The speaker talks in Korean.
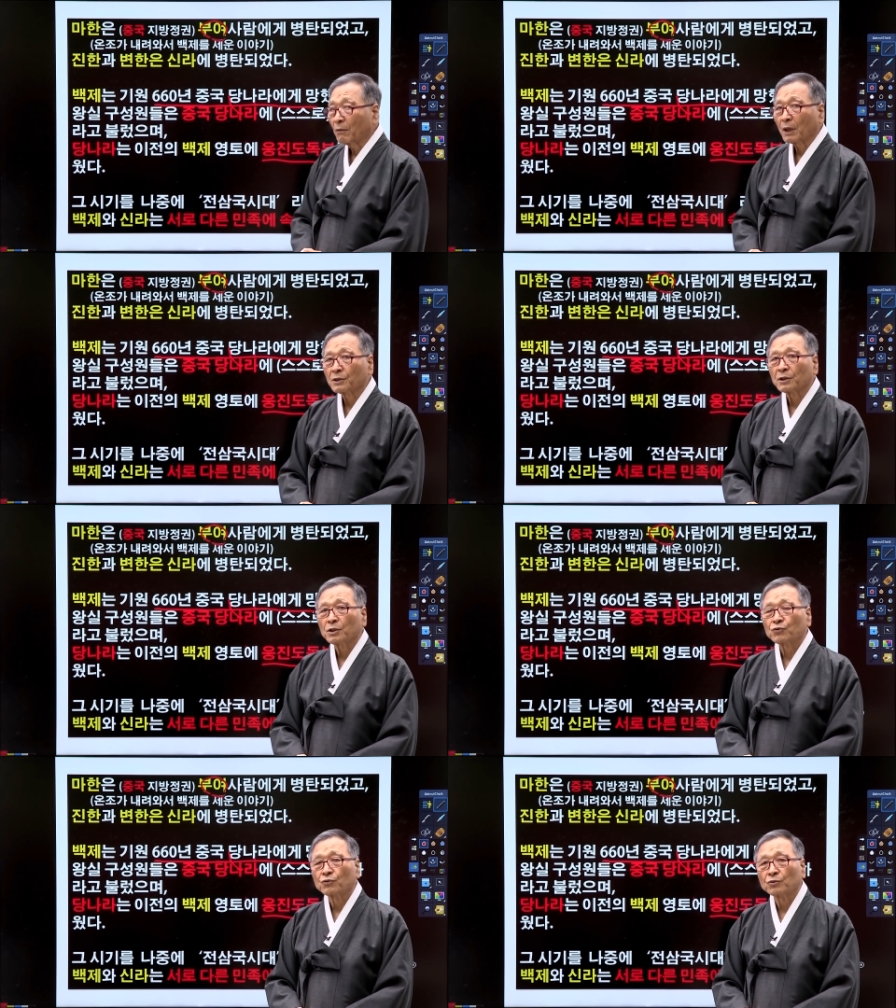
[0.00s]

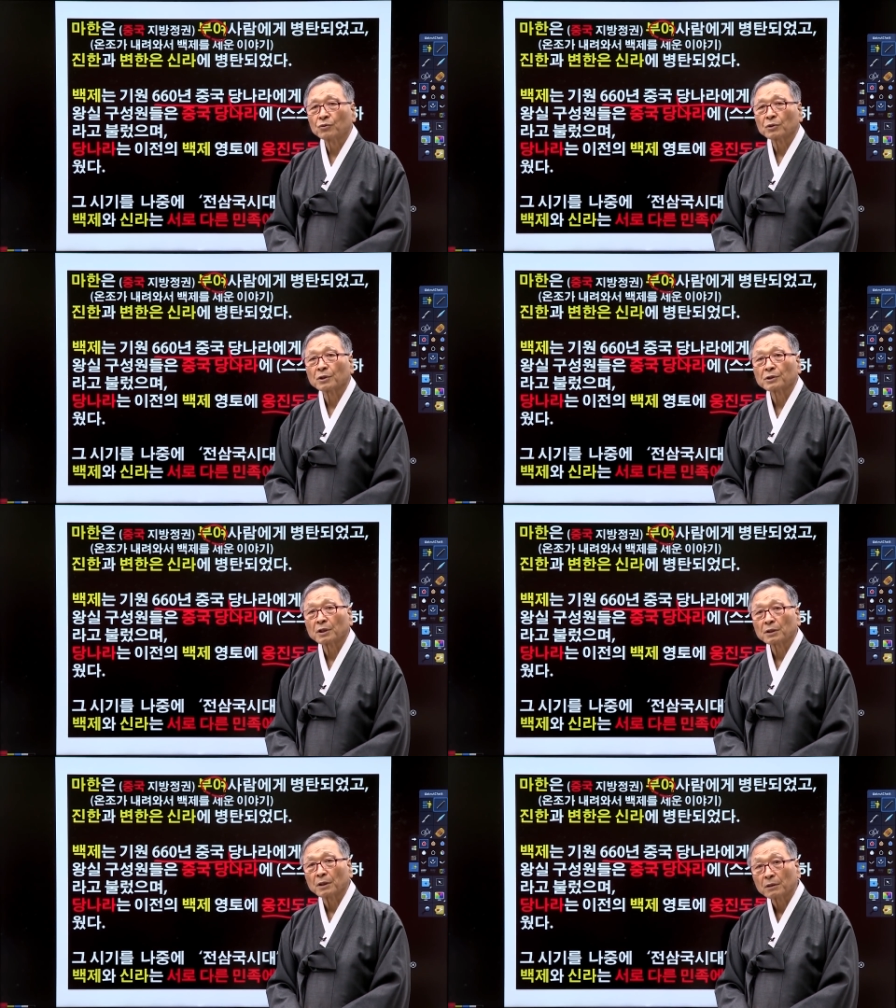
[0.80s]
완전히 중국
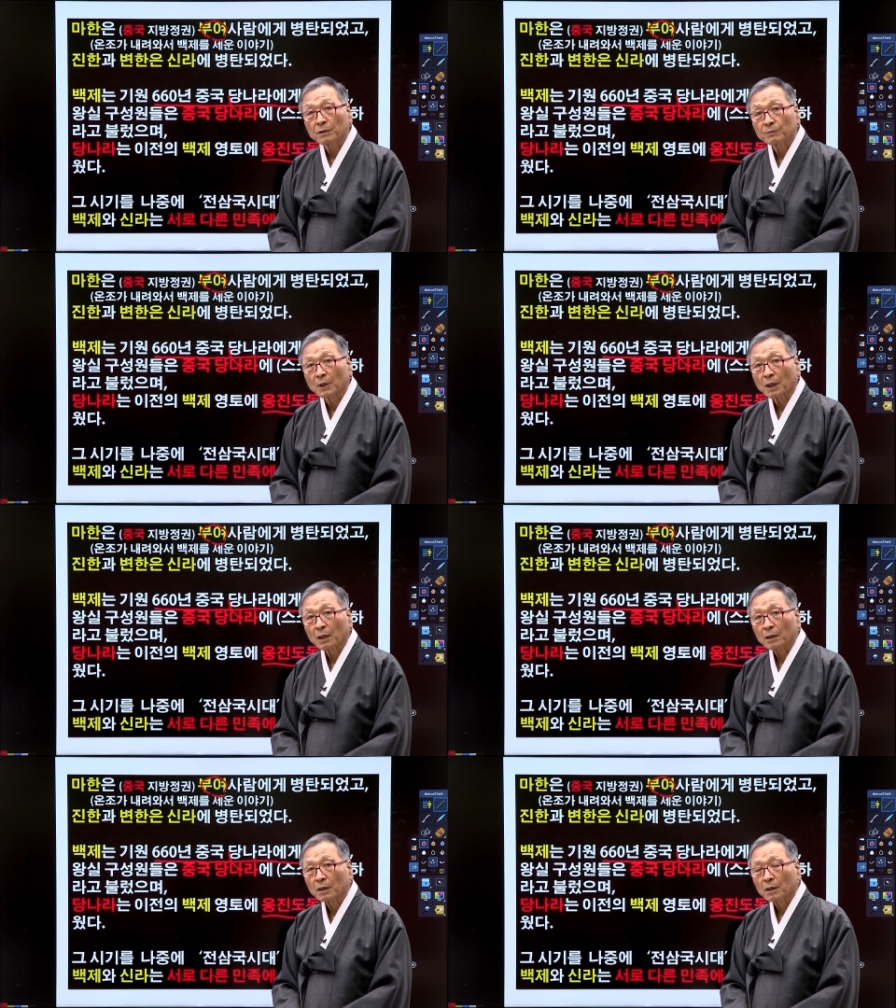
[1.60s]
역사가 되는 겁니다.
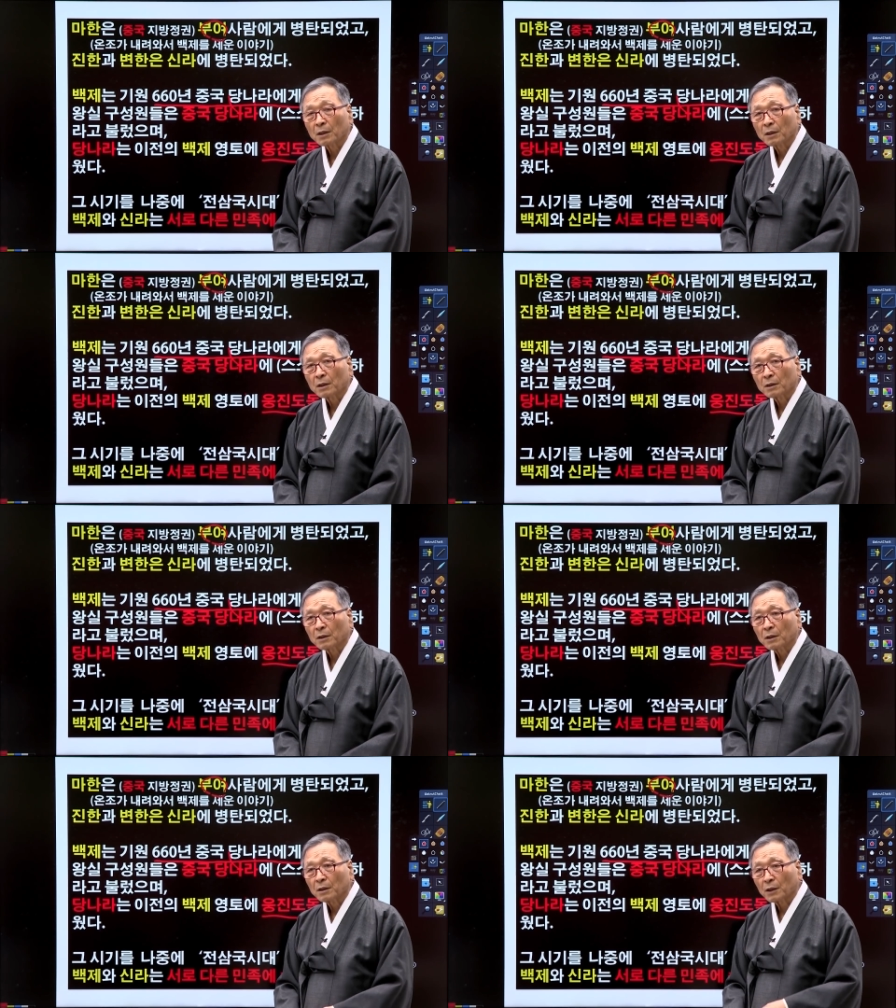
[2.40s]

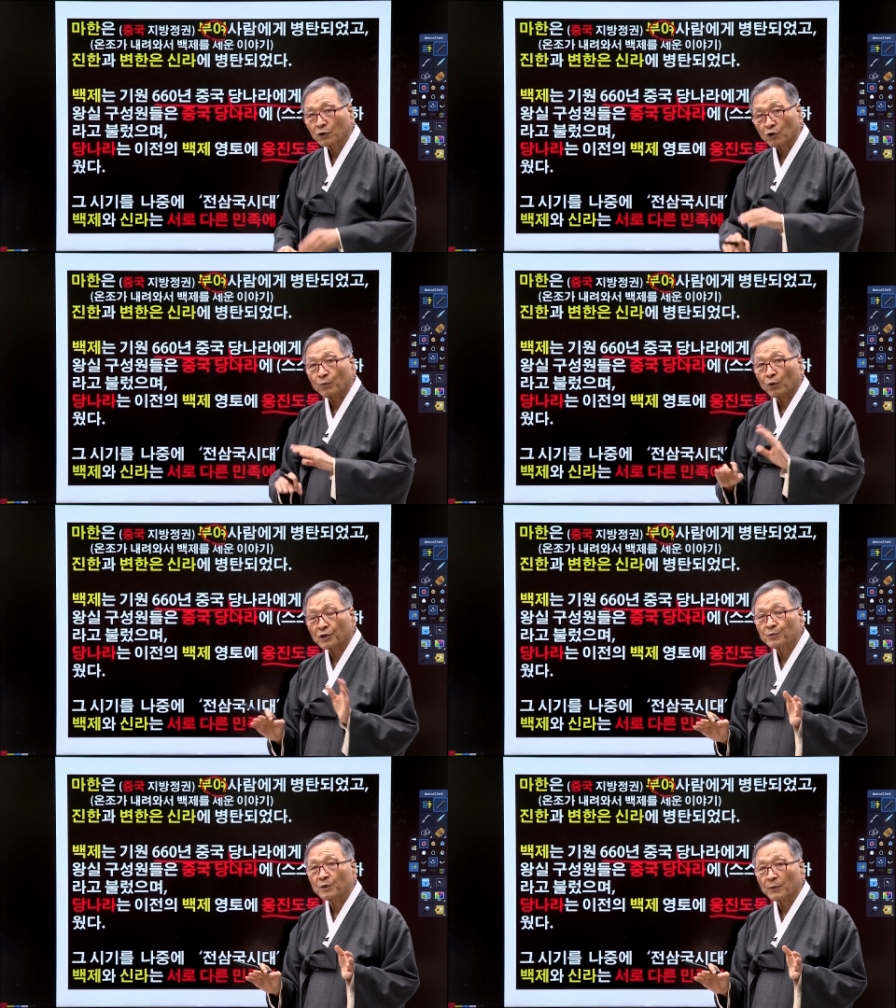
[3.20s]
나중에
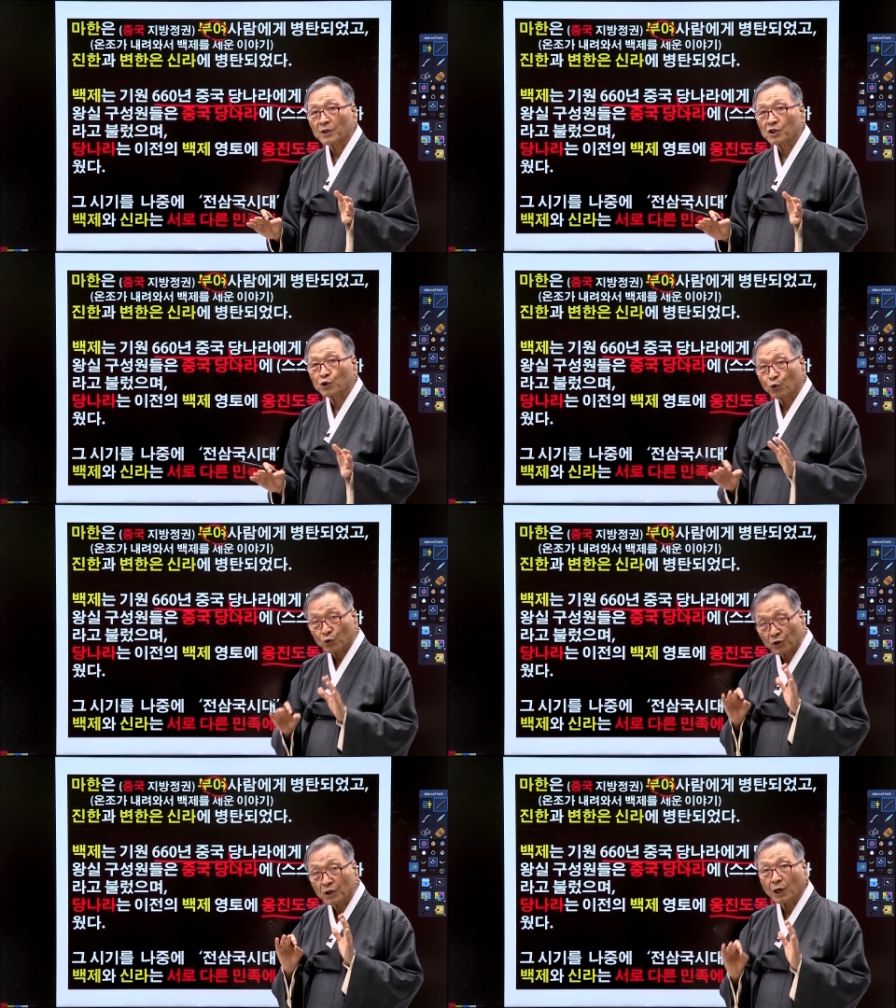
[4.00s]
보겠습니다만
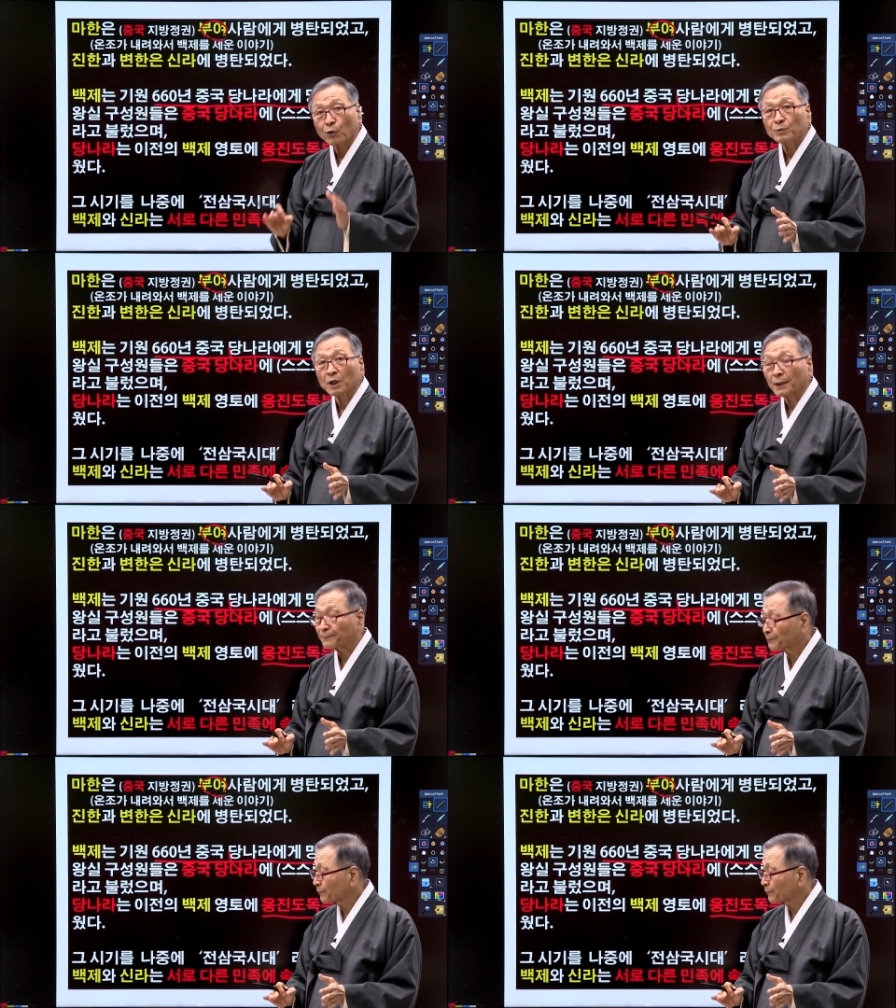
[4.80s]
지도에도 그렇게 나옵니다.